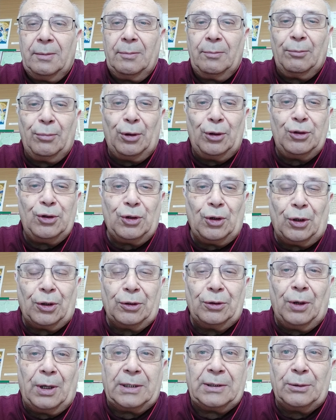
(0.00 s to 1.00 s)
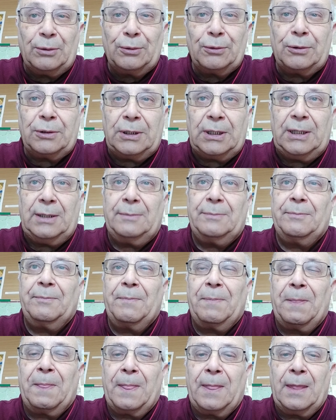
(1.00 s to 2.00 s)
Buongiorno a tutti.
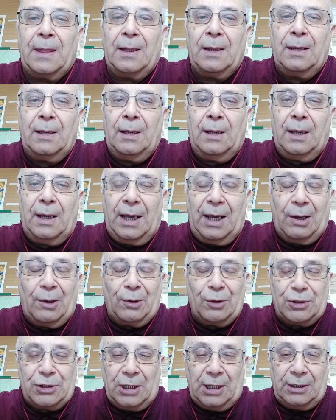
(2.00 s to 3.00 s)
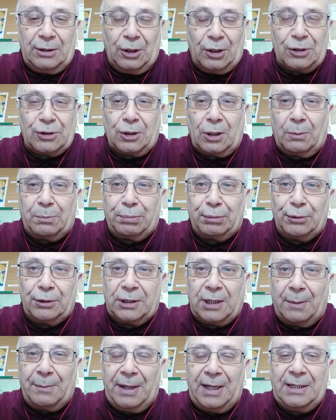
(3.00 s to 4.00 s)
Eccoci al nostro
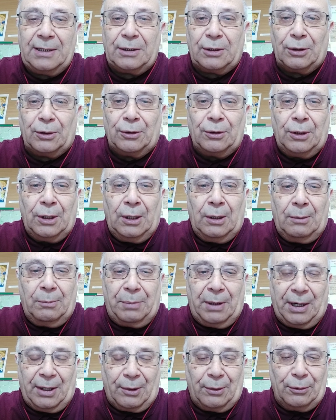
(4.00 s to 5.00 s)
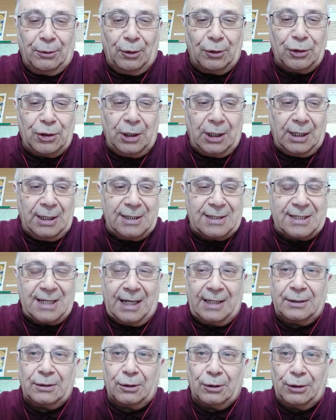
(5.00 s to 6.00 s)
appuntamento per conoscere il
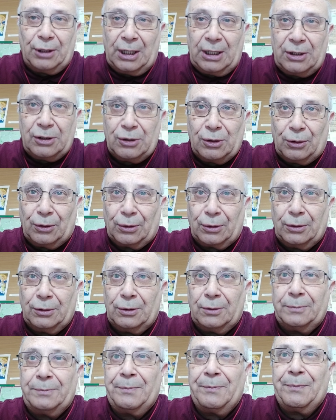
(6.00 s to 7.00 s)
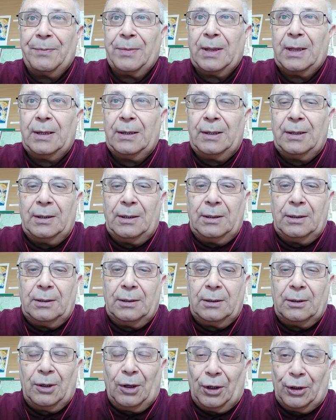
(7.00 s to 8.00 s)
santo del giorno.
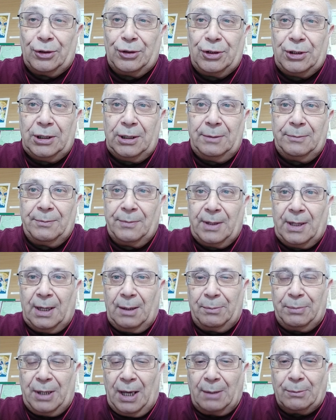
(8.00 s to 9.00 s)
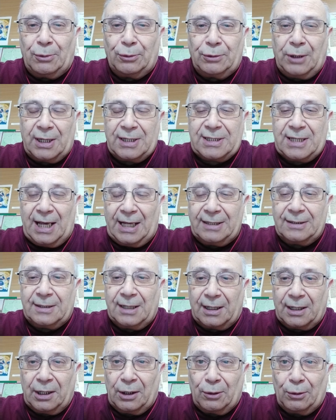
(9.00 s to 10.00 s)
Oggi abbiamo una
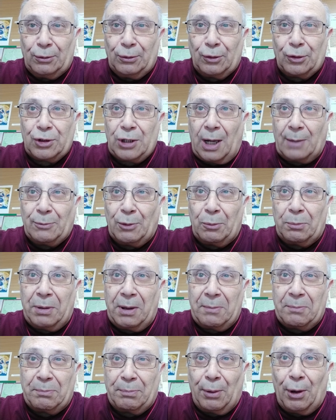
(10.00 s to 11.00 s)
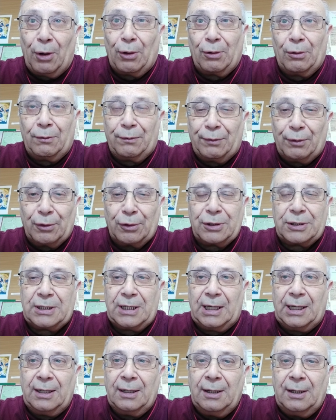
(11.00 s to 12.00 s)
santa che conosciamo ben poco,
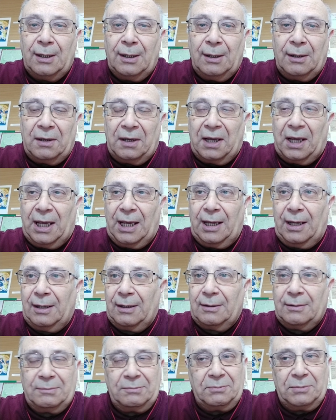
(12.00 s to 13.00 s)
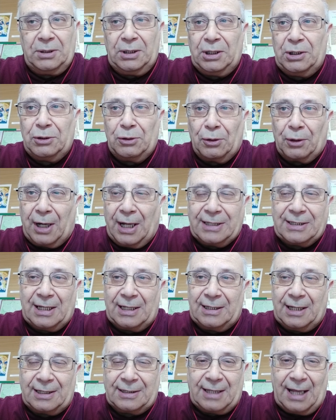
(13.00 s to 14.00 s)
forse è
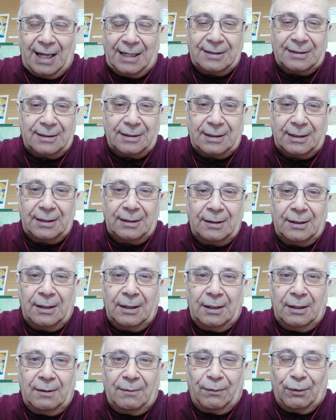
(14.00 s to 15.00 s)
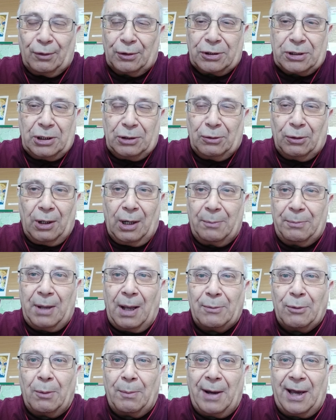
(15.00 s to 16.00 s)
ignorata da tanti, forse non
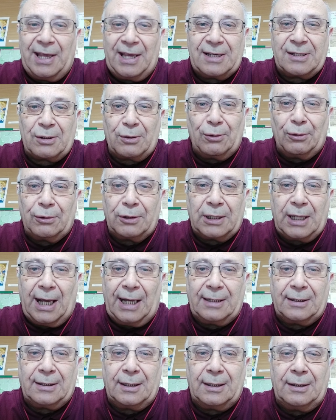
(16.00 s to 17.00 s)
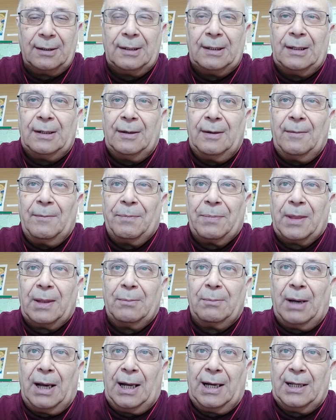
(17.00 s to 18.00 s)
l'abbiamo mai ascoltata,
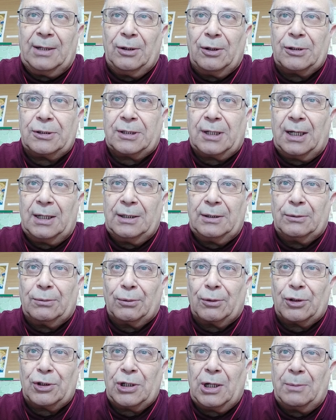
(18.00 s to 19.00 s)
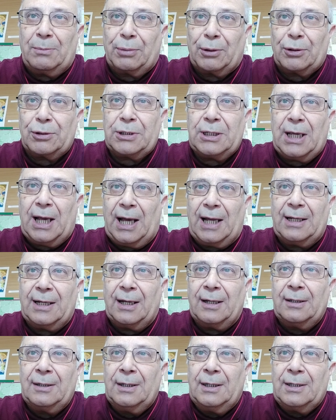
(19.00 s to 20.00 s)
ma la nostra liturgia
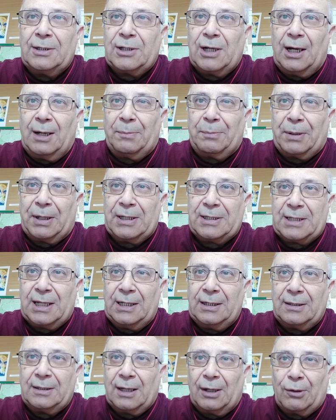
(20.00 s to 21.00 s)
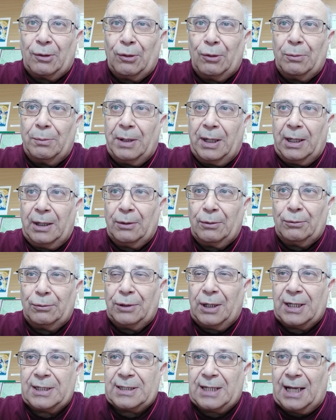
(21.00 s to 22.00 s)
ambrosiana ce la presenta come
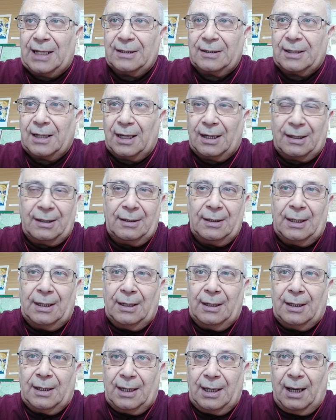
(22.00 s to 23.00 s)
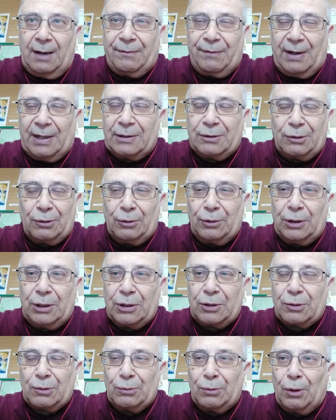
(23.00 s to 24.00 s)
una santa che ha fatto
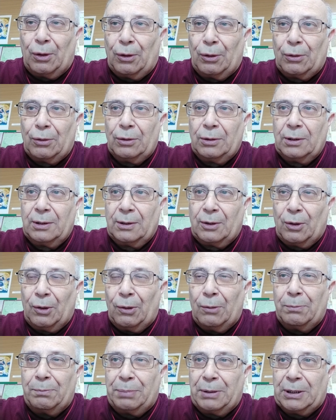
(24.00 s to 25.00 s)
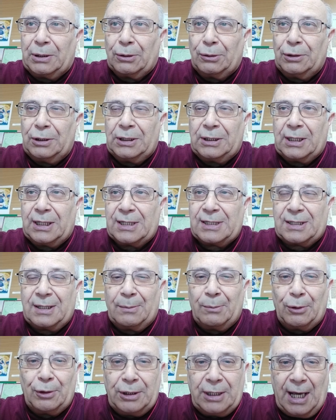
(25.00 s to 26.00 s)
il suo compito di
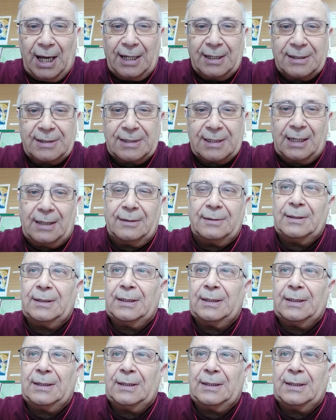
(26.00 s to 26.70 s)
testimonianza